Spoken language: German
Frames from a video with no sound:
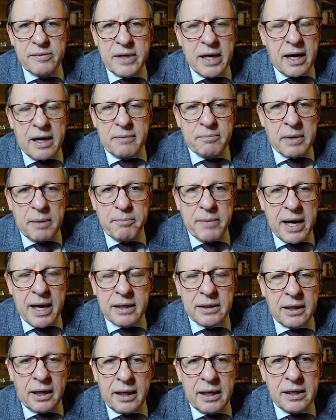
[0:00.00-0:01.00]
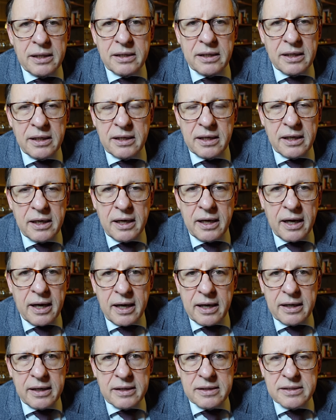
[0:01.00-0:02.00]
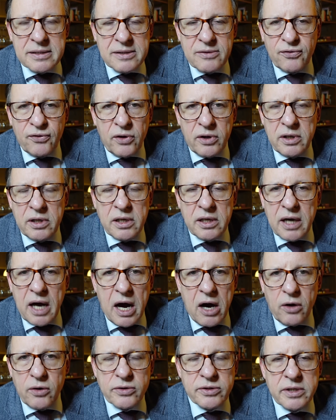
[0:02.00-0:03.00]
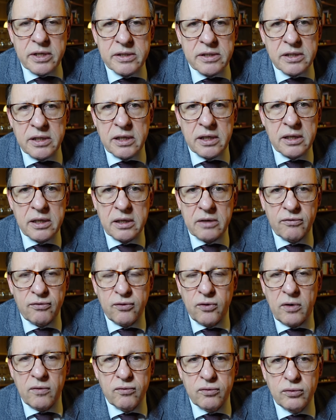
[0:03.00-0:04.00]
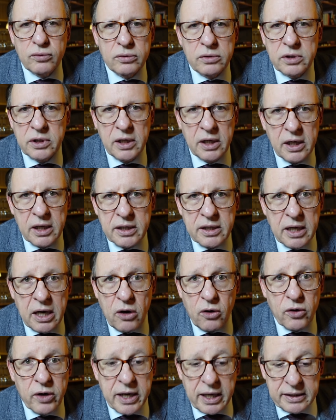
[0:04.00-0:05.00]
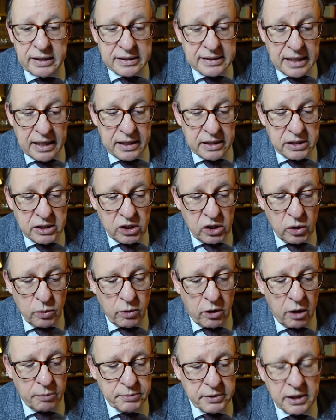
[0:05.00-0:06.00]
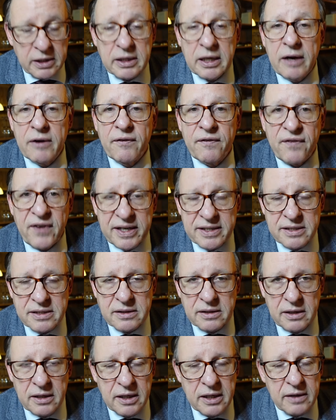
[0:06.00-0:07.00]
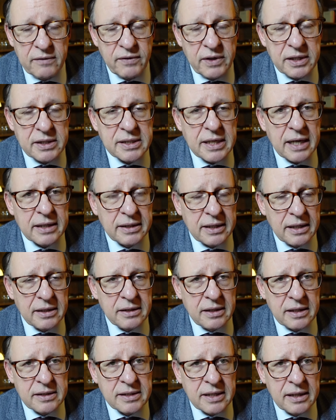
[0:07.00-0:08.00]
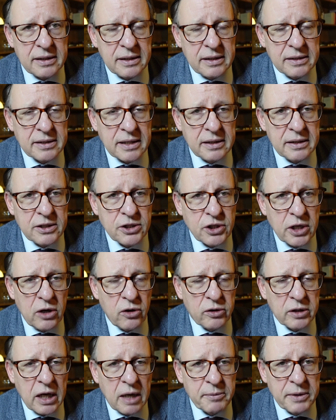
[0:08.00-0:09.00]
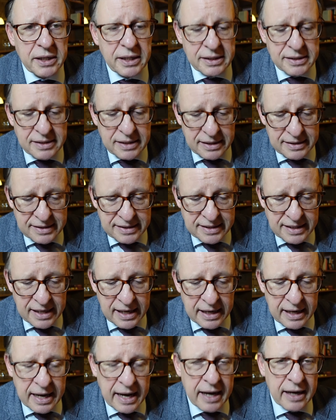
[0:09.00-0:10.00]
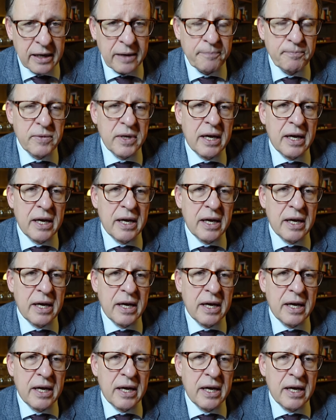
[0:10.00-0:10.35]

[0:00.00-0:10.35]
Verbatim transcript: ja, man merkt richtig, er ist völlig außer sich vor Wut, ja, und kann das alles überhaupt nicht fassen. Wie gesagt, da, da sein, seine Stellungnahme ist sehr lang,